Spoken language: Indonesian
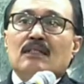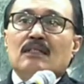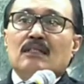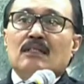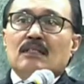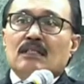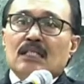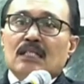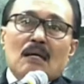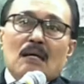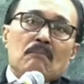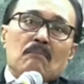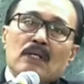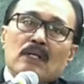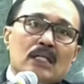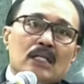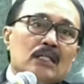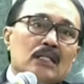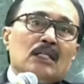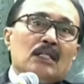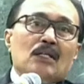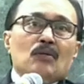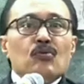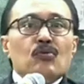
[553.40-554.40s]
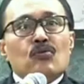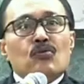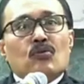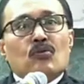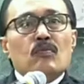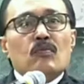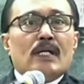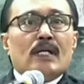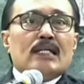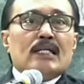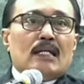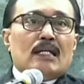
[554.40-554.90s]
Yang mengerti
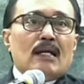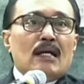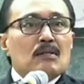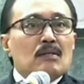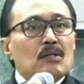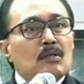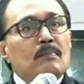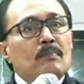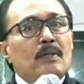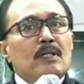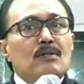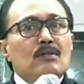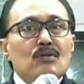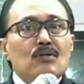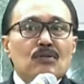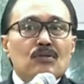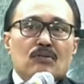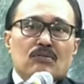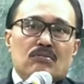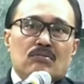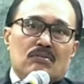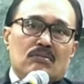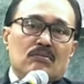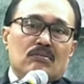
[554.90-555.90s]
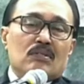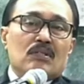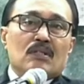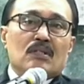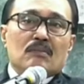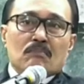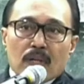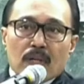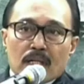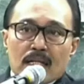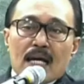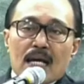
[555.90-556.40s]
hukum adalah gubernur.
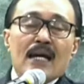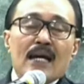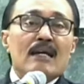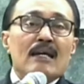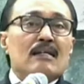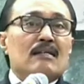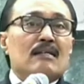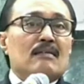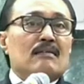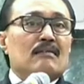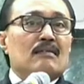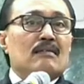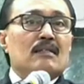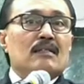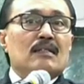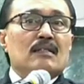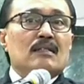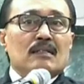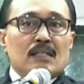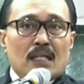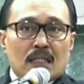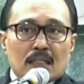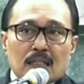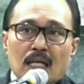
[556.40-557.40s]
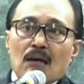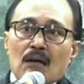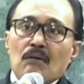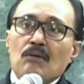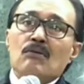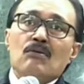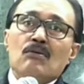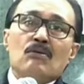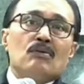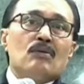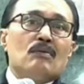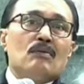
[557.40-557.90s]
Benar, dia tahu
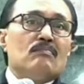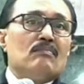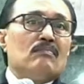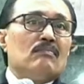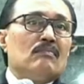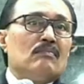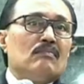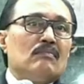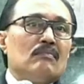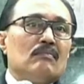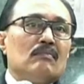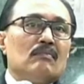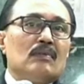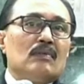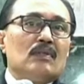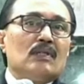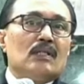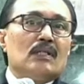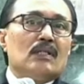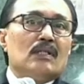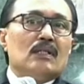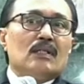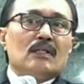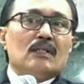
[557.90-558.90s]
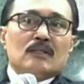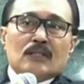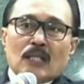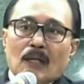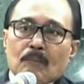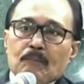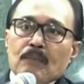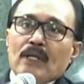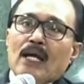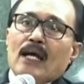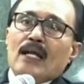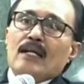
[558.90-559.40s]
hukum.
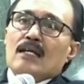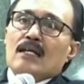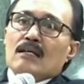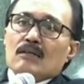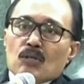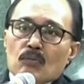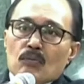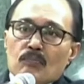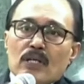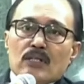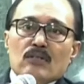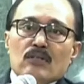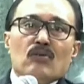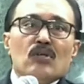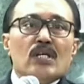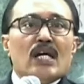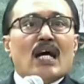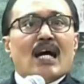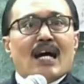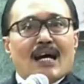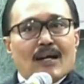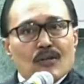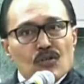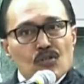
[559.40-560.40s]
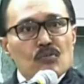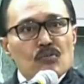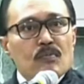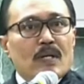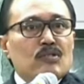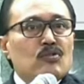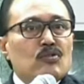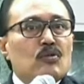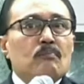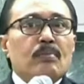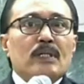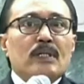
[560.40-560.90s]
Tapi ada gubernur yang harus
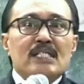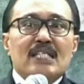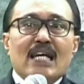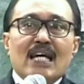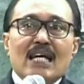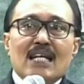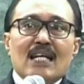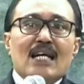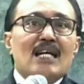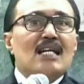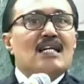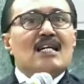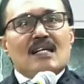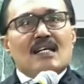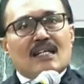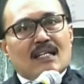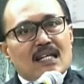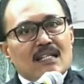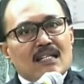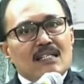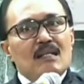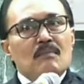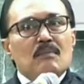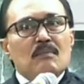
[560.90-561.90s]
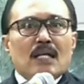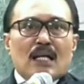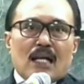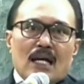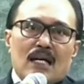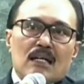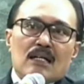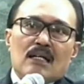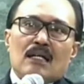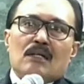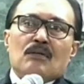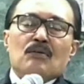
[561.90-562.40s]
masuk penjara karena
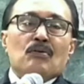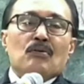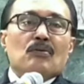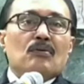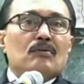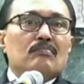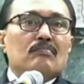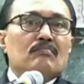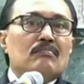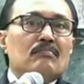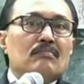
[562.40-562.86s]
melanggar hukum.